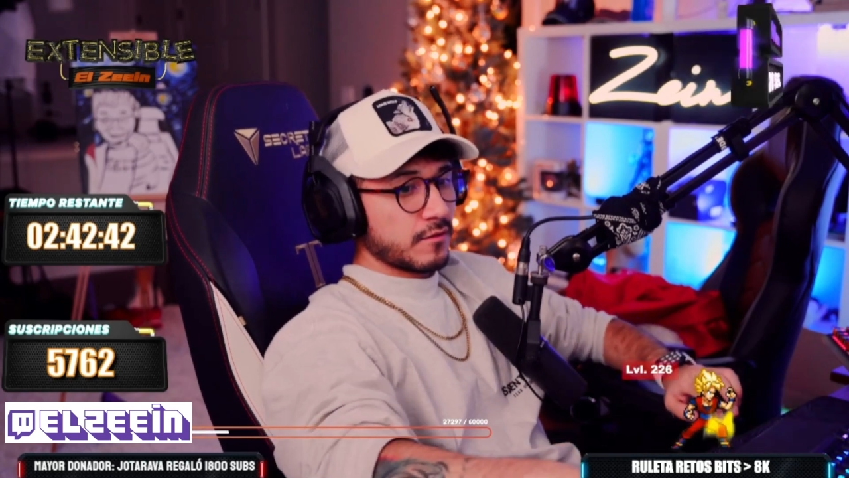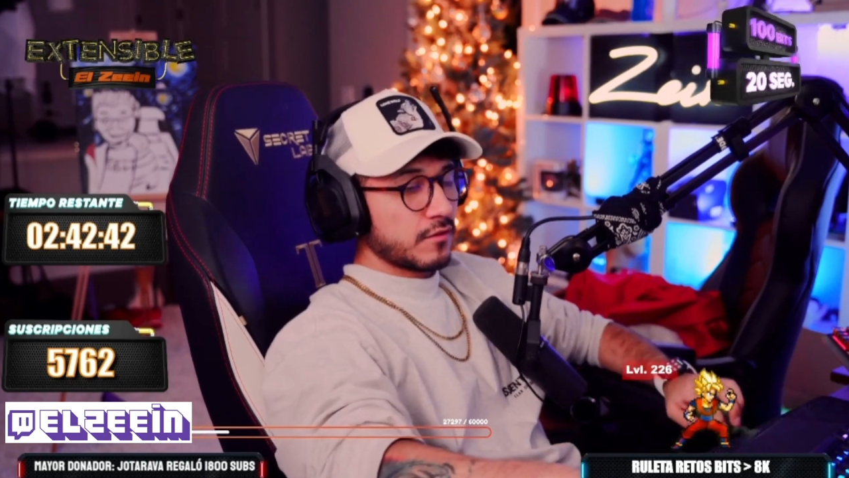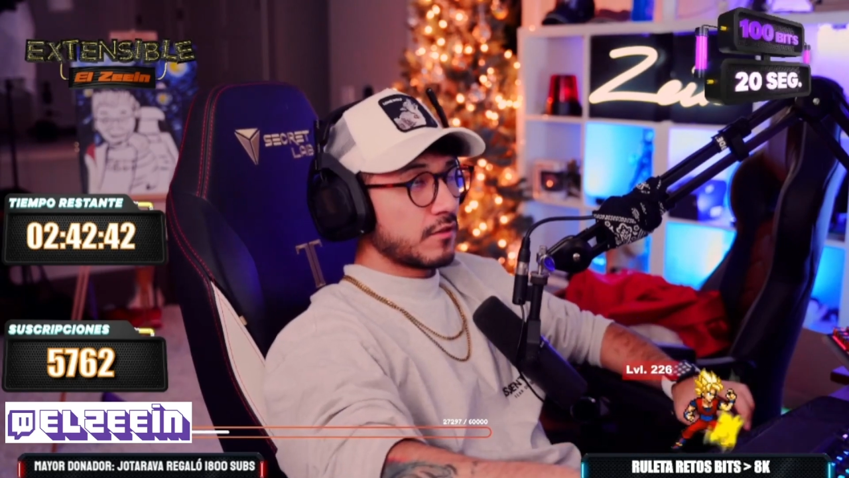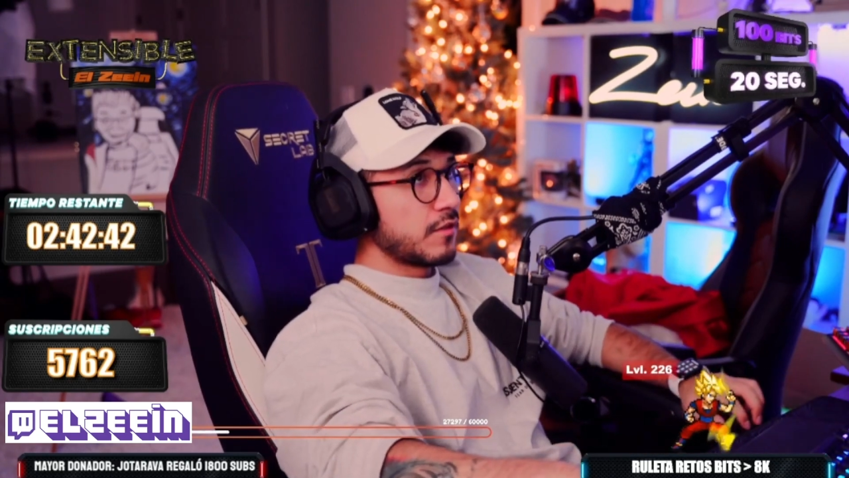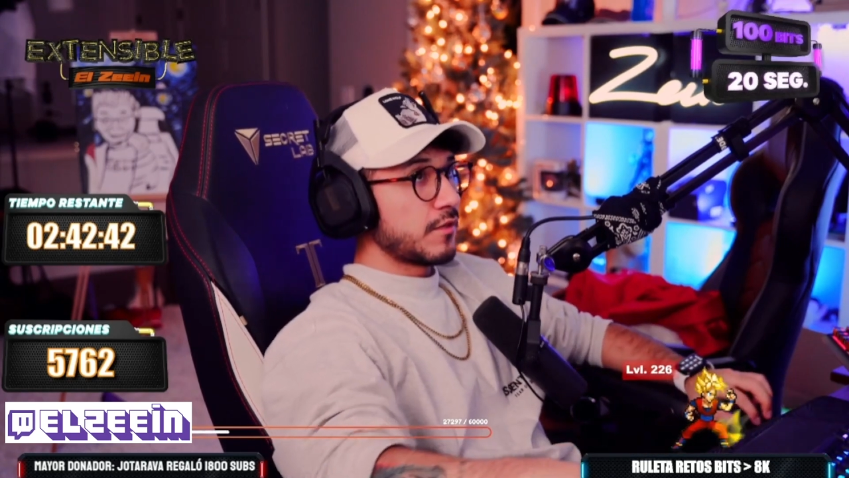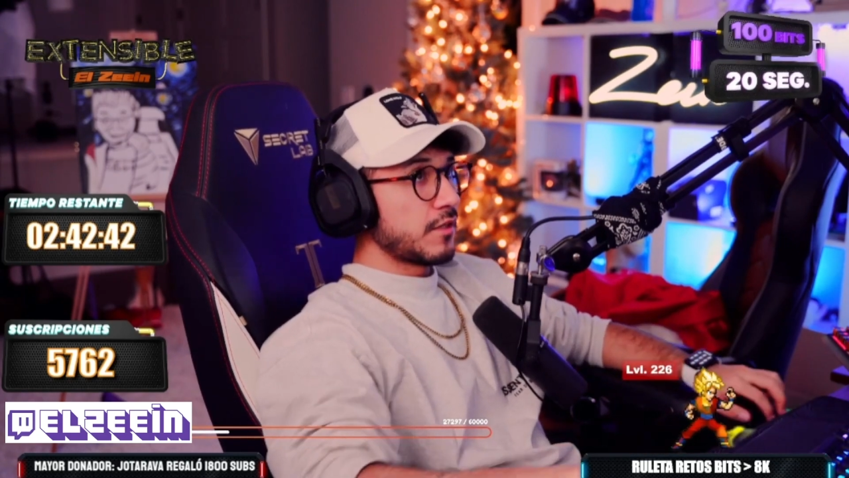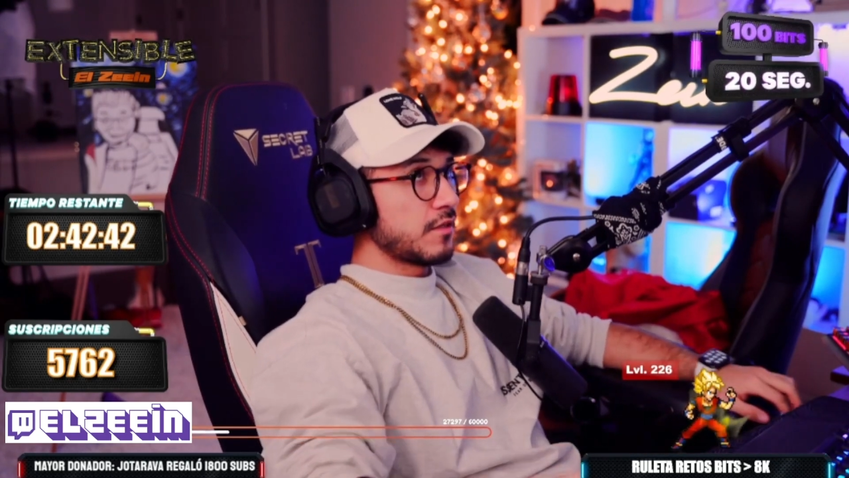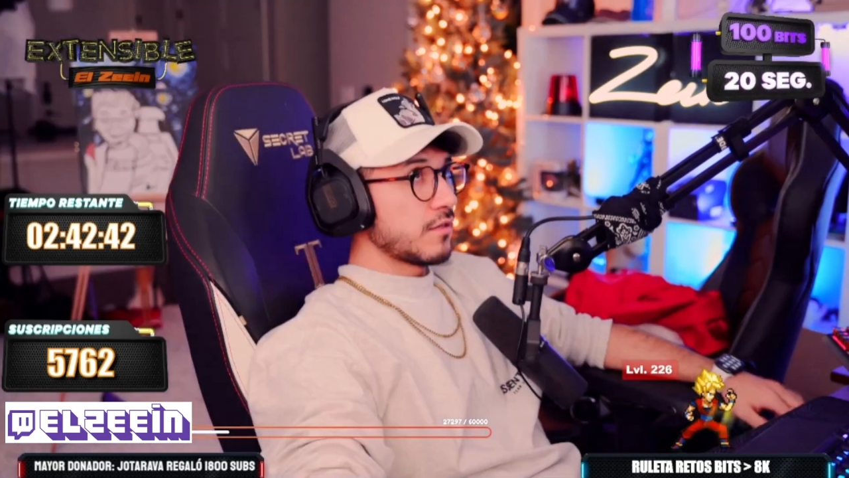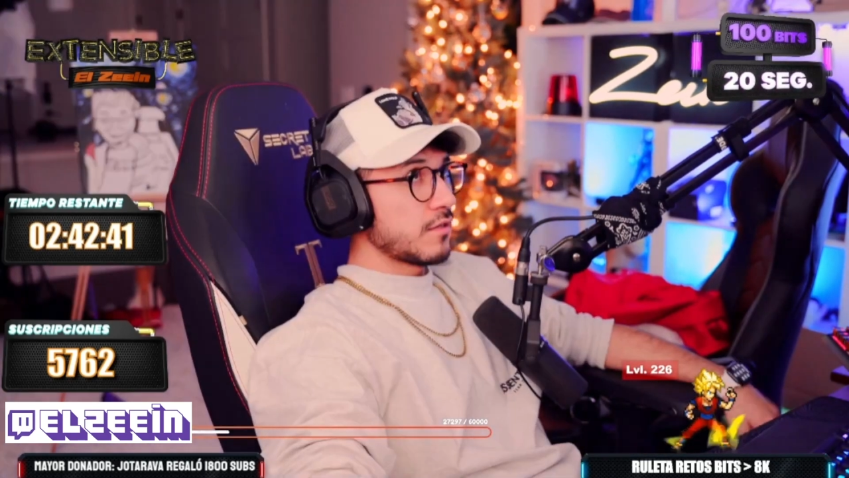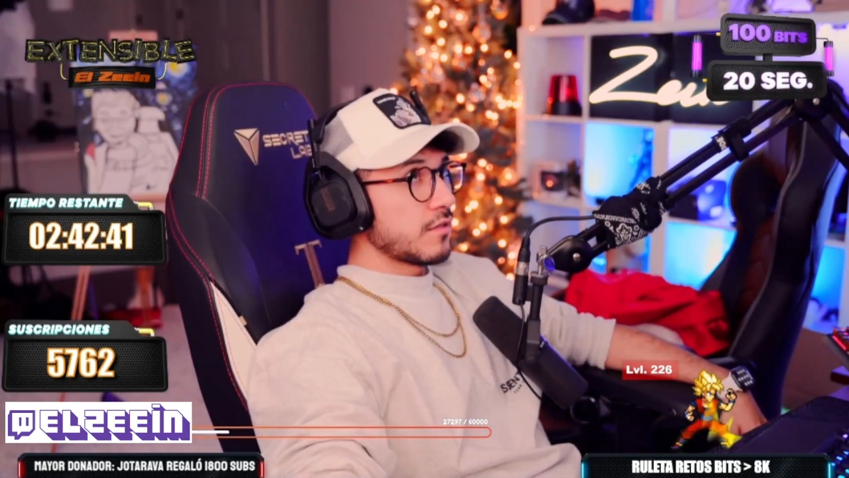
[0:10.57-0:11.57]
A ver.
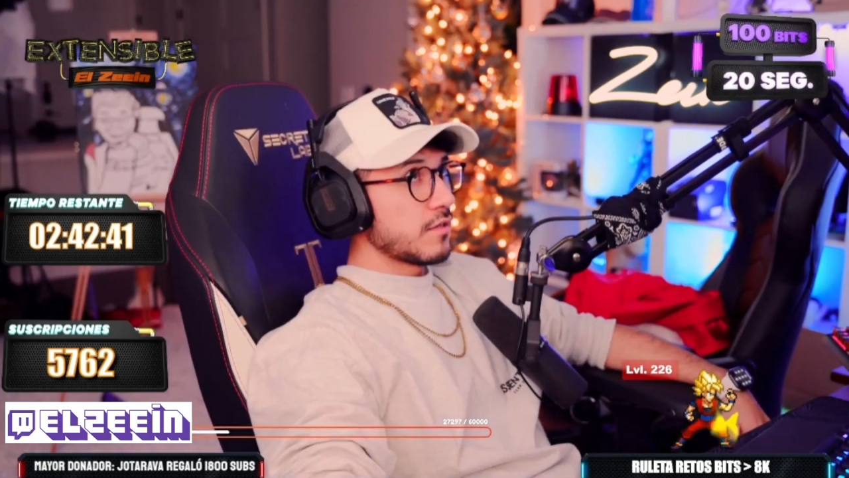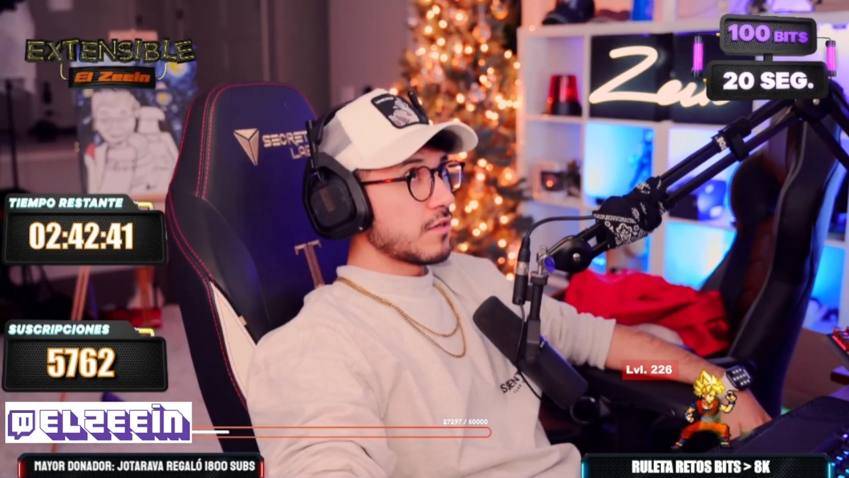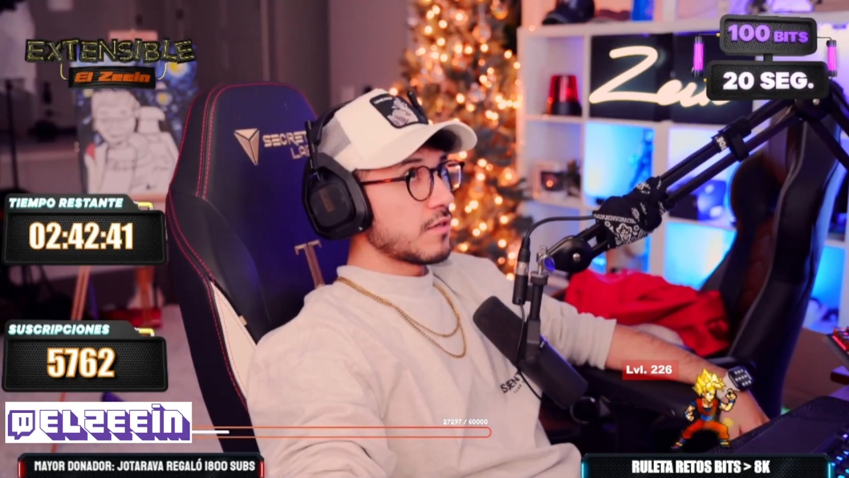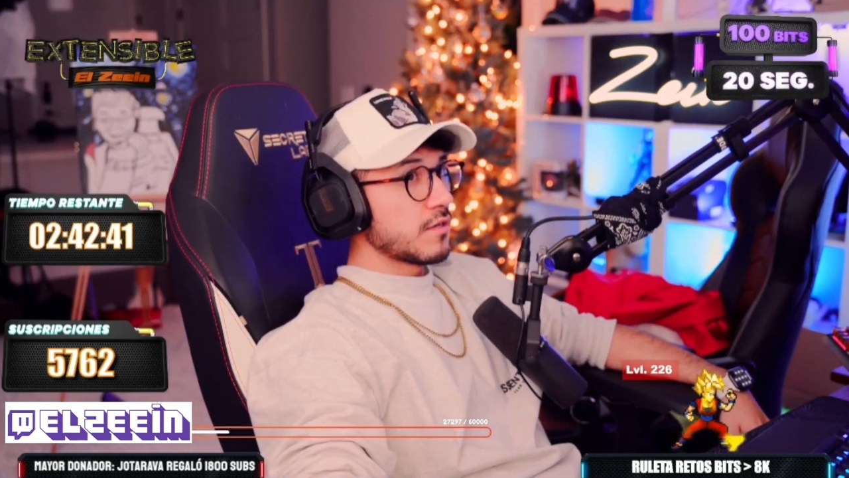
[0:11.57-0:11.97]
Hola.